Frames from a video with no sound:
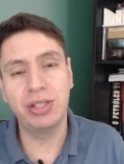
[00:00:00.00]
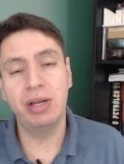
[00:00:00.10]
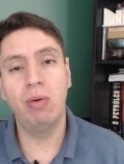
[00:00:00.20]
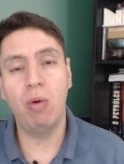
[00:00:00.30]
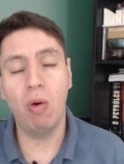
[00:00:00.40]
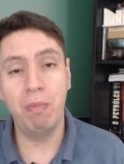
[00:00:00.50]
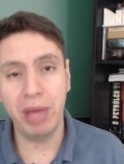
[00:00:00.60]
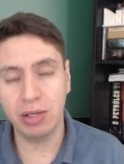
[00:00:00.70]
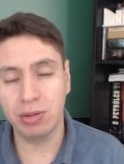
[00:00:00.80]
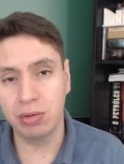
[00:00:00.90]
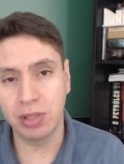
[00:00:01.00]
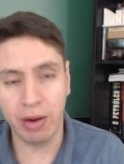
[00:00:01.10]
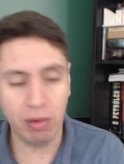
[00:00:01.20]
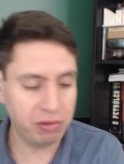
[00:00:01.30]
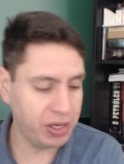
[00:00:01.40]
o começo do
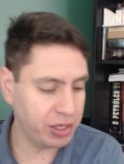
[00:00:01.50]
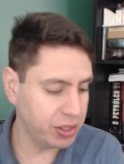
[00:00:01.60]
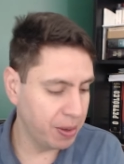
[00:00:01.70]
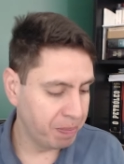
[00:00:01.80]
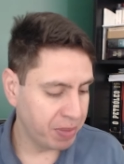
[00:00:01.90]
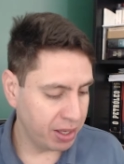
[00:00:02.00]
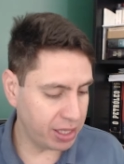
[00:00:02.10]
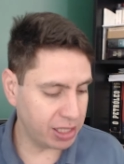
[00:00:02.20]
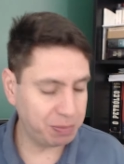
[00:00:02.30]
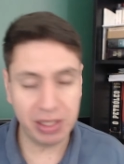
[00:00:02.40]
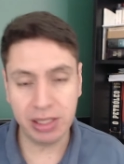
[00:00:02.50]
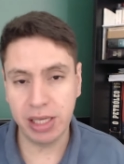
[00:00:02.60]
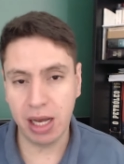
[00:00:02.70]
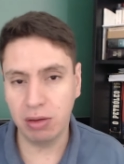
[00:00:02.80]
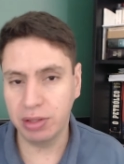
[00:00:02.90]
século XX, em
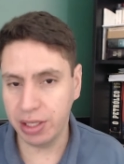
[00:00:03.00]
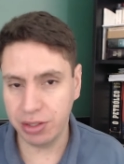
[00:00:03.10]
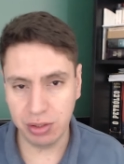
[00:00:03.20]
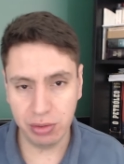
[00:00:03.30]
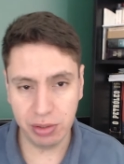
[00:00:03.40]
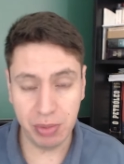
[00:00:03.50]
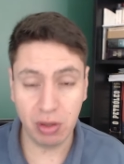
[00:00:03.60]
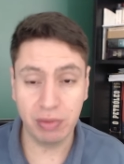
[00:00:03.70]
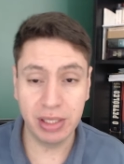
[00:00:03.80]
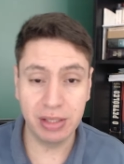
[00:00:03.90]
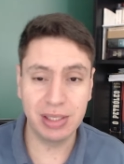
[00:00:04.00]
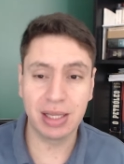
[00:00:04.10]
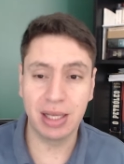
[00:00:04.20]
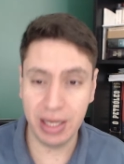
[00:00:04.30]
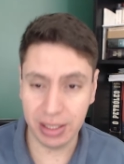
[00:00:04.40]
especial desde
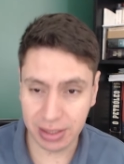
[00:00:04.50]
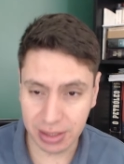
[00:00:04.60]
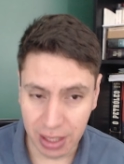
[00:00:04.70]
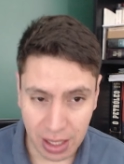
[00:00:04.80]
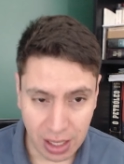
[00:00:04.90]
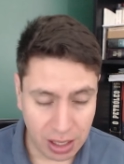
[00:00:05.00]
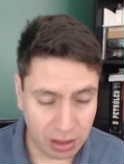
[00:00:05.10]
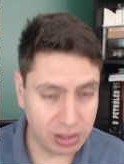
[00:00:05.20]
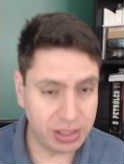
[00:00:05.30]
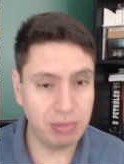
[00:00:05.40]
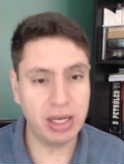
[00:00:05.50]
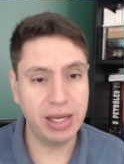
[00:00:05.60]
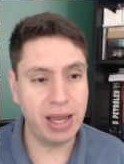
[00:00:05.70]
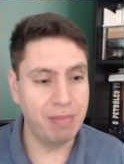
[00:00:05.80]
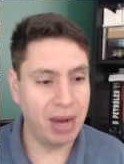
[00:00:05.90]
1903. Nós temos
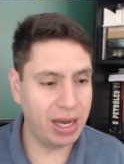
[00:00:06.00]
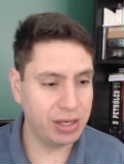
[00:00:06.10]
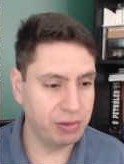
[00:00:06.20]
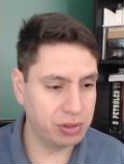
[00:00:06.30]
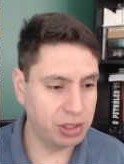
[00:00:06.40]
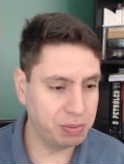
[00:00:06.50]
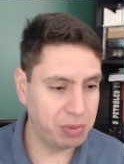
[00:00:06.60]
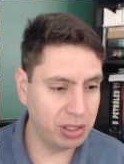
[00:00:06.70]
aí a imagem, vocês podem